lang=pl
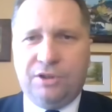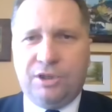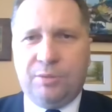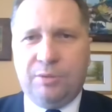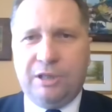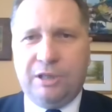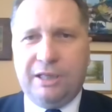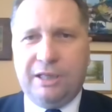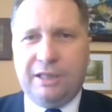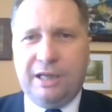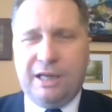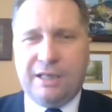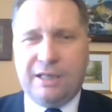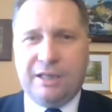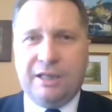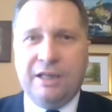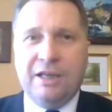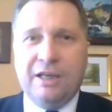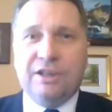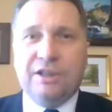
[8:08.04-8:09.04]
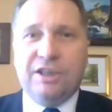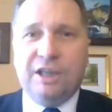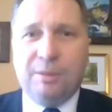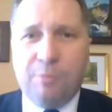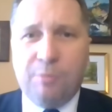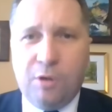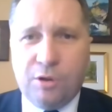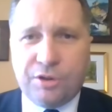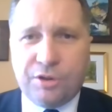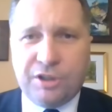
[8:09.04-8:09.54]
widzimy na ekranie. Nie
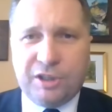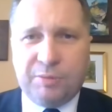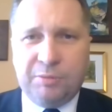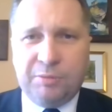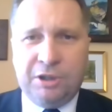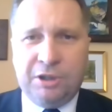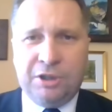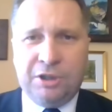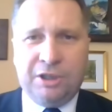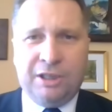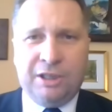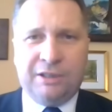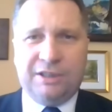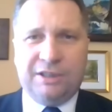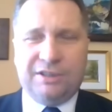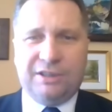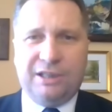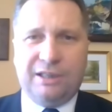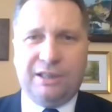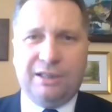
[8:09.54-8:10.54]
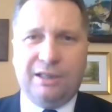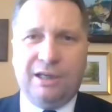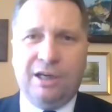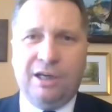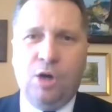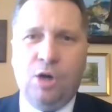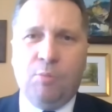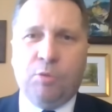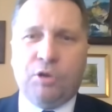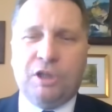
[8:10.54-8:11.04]
może zmienić adresata,
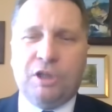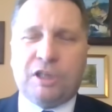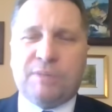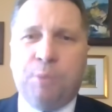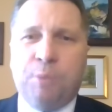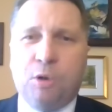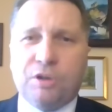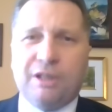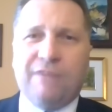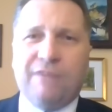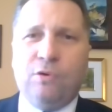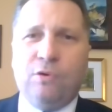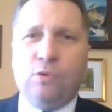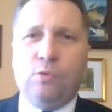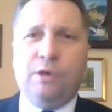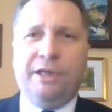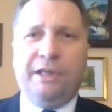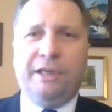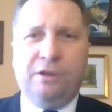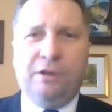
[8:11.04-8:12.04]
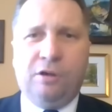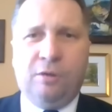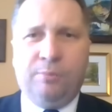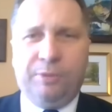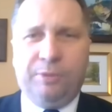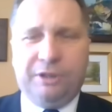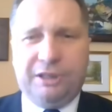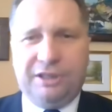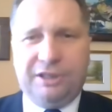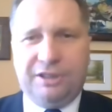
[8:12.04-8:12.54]
bo to jest poza w ogóle jego
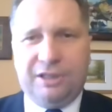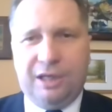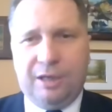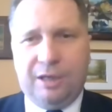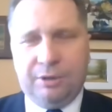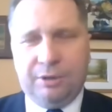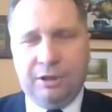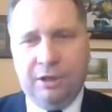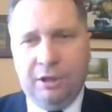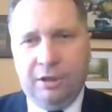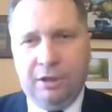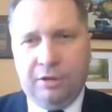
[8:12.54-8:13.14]
kompetencjami.